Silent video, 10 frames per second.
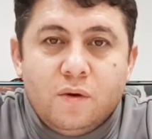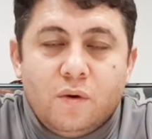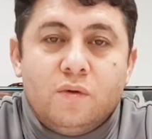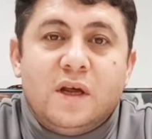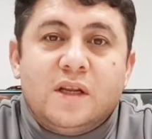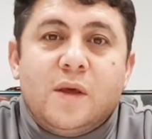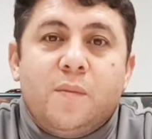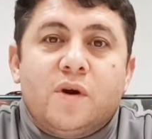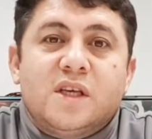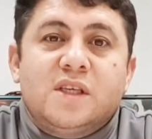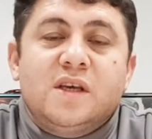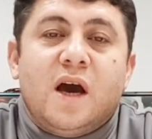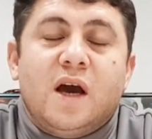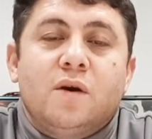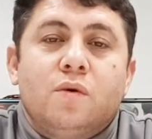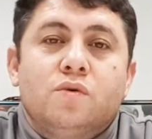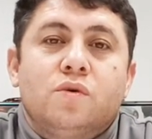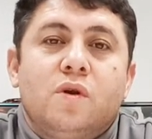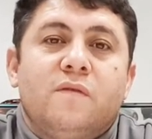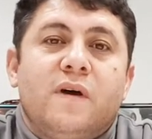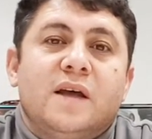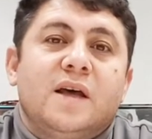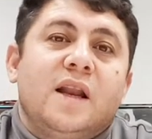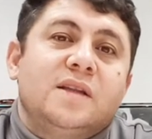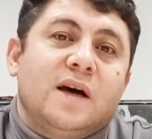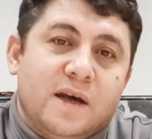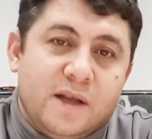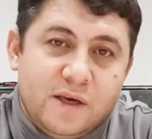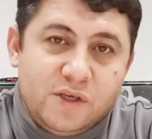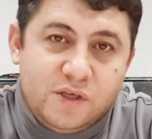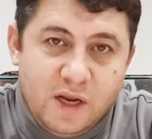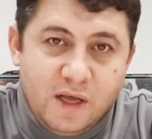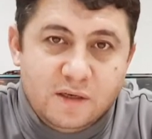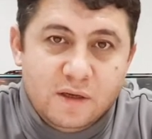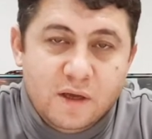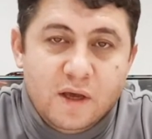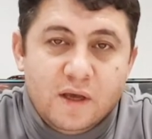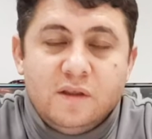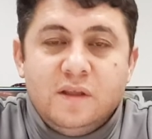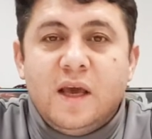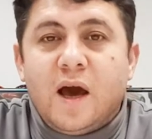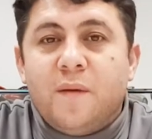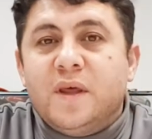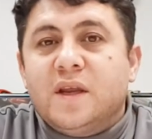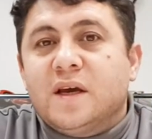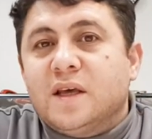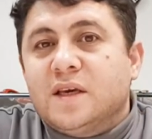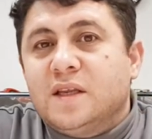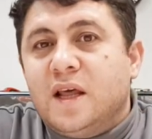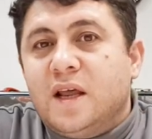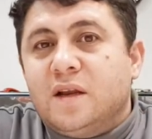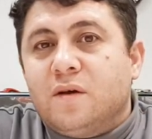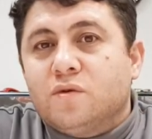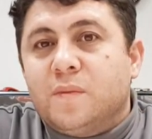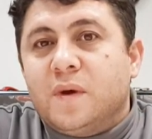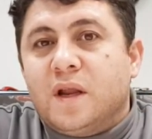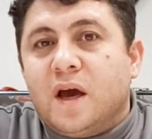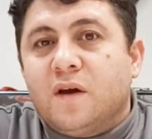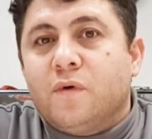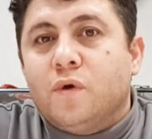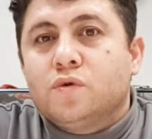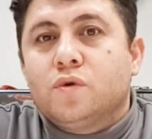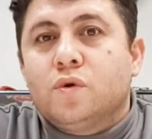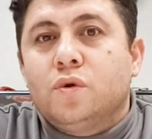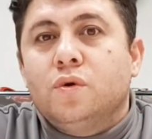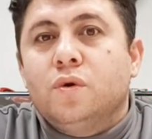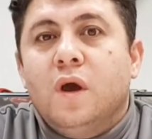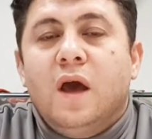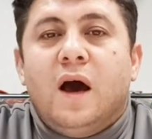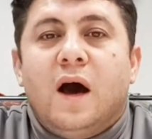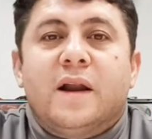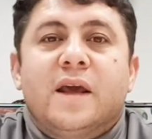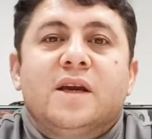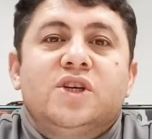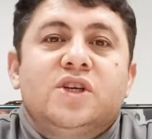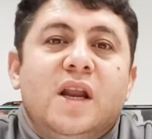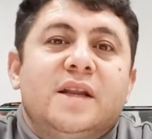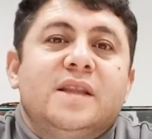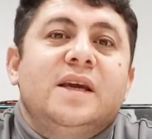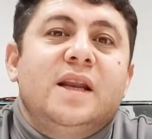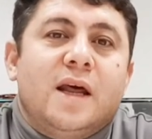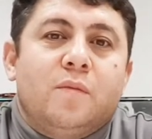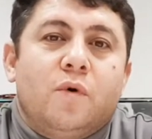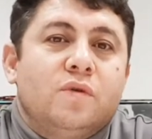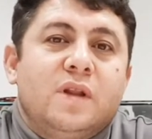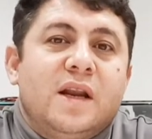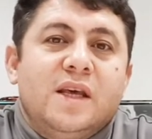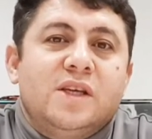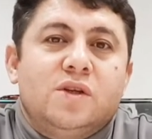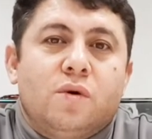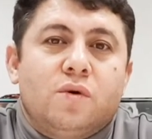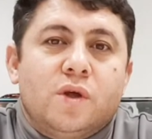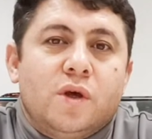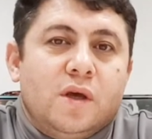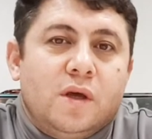onlar demokrasi, hak, özgürlük ve adaleti arayan kişiler. Niye Amerika'dakiler o zaman hak ve özgürlüğü arayan kişiler değiller mi? Onlar ne için orada